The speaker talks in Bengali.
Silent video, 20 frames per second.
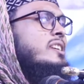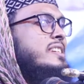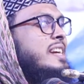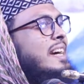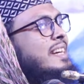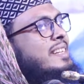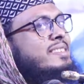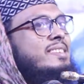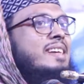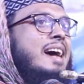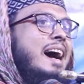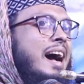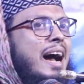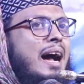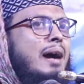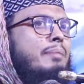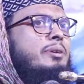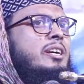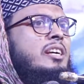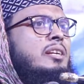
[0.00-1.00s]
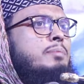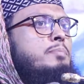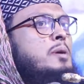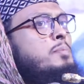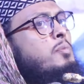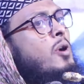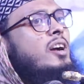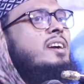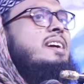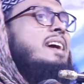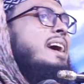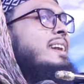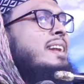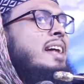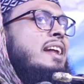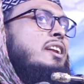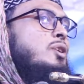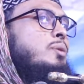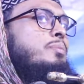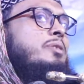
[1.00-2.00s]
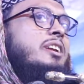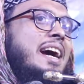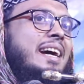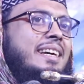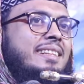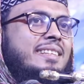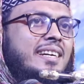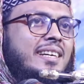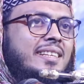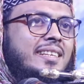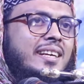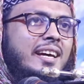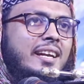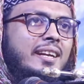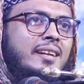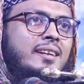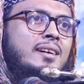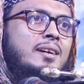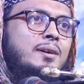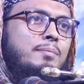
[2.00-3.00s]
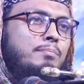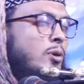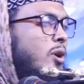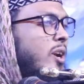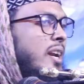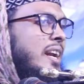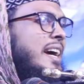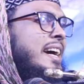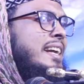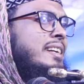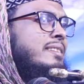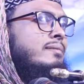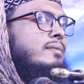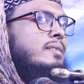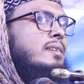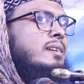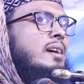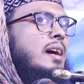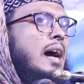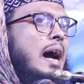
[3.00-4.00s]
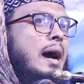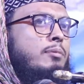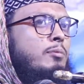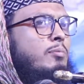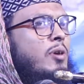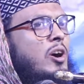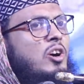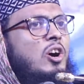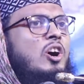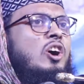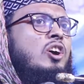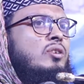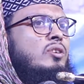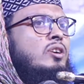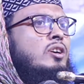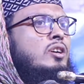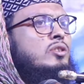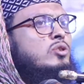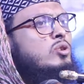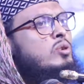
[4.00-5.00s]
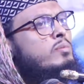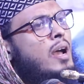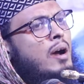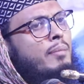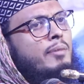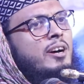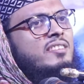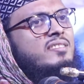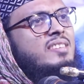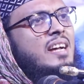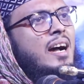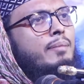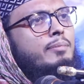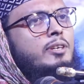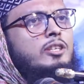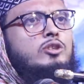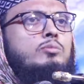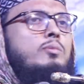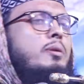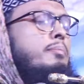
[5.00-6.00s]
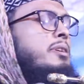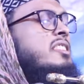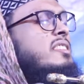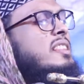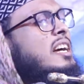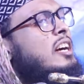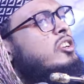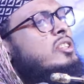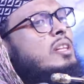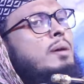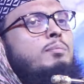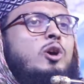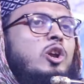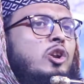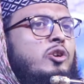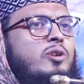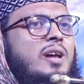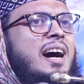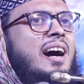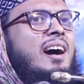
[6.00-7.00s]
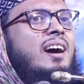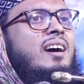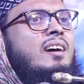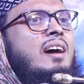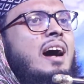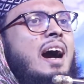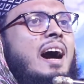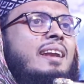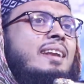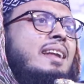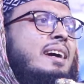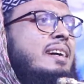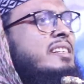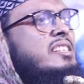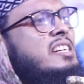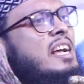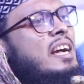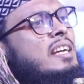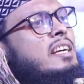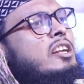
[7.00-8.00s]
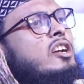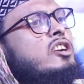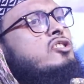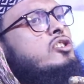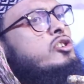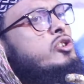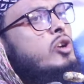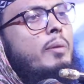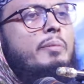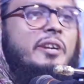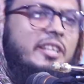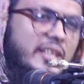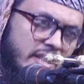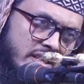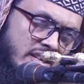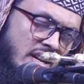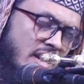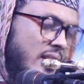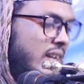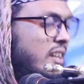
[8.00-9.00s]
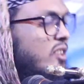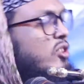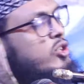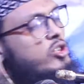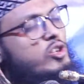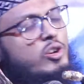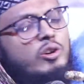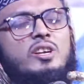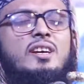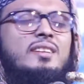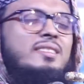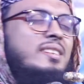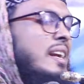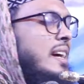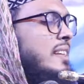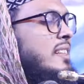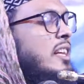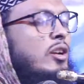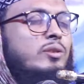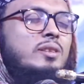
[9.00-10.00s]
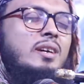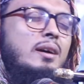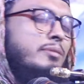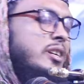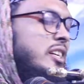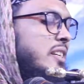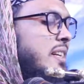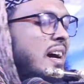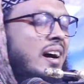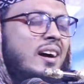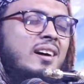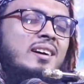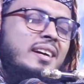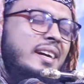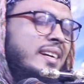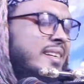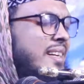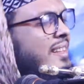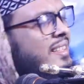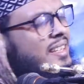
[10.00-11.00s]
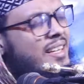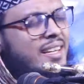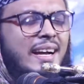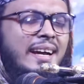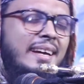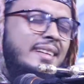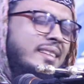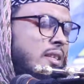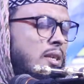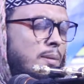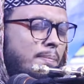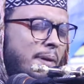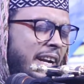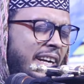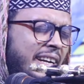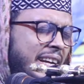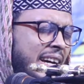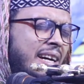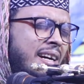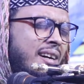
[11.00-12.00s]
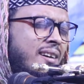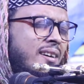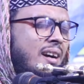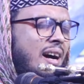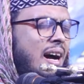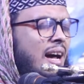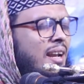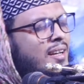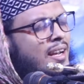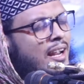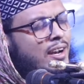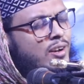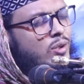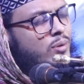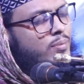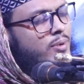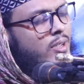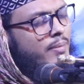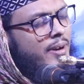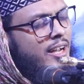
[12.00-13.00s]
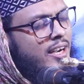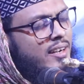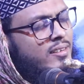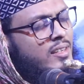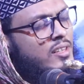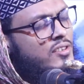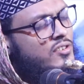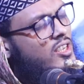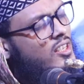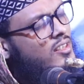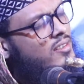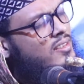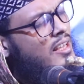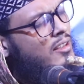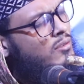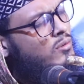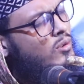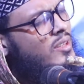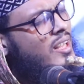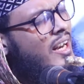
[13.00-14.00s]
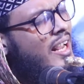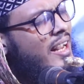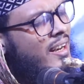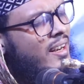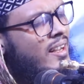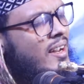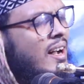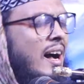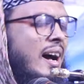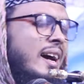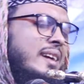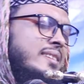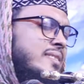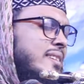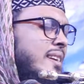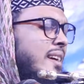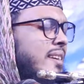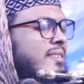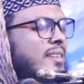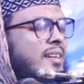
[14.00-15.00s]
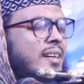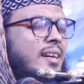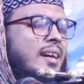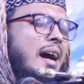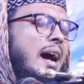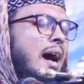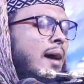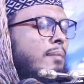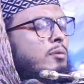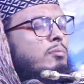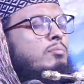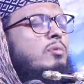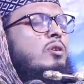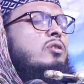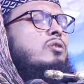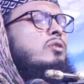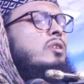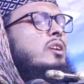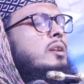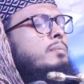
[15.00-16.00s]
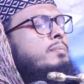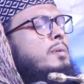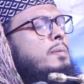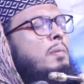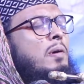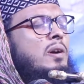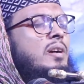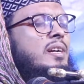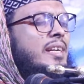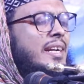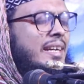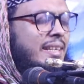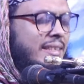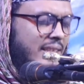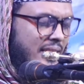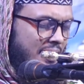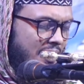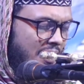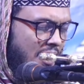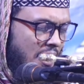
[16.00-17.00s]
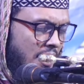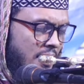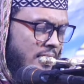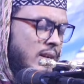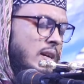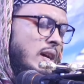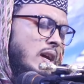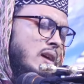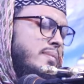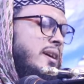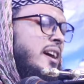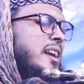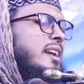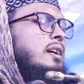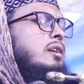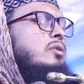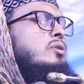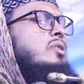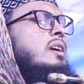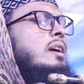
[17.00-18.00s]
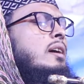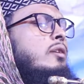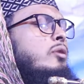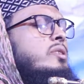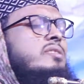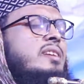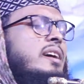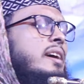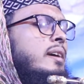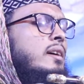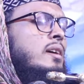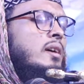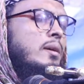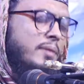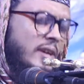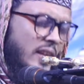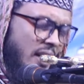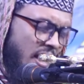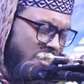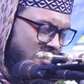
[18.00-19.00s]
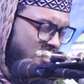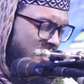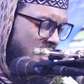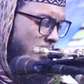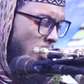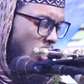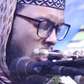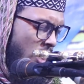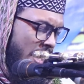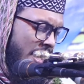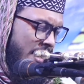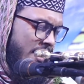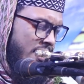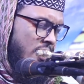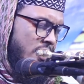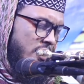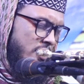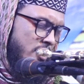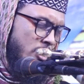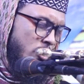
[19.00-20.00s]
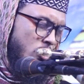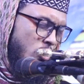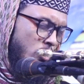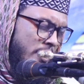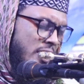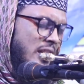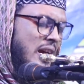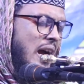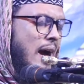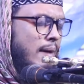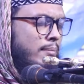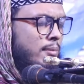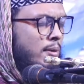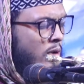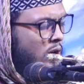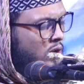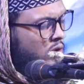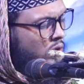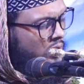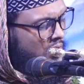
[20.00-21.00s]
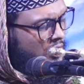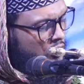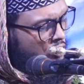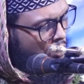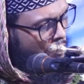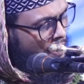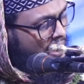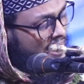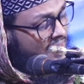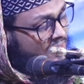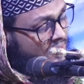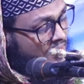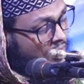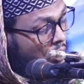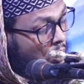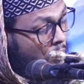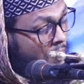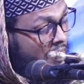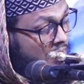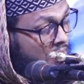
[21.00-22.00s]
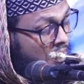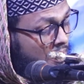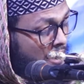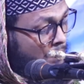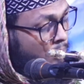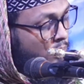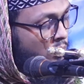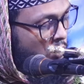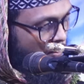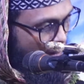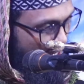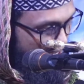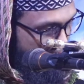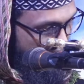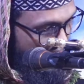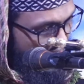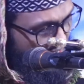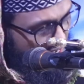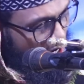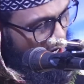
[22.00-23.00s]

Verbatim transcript: সেই সাহাবির বিপক্ষে আল্লাহ নবী রায় দিয়ে দিলেন বললেন আবু বকর তুমি আমার সাহাবি তুমি মিথ্যা কথা বলো না আল্লাহকে সাক্ষী রাখছো সবই ঠিক কিন্তু শরীয়তের আদালতে আমি এটা এটা দিয়ে রায় দিতে পারি না আল্লাহ নবী এবার সিদ্ধান্ত দিলেন হাজরাতে আবু বকরের বিপক্ষে রায় দিয়ে দিলেন এবার এহুদিকে ওই যে ফিনহাসকে বললেন যে তুমি আবু বকরকে তোমাকে যেরকম একটা থাপ্পড় মারছে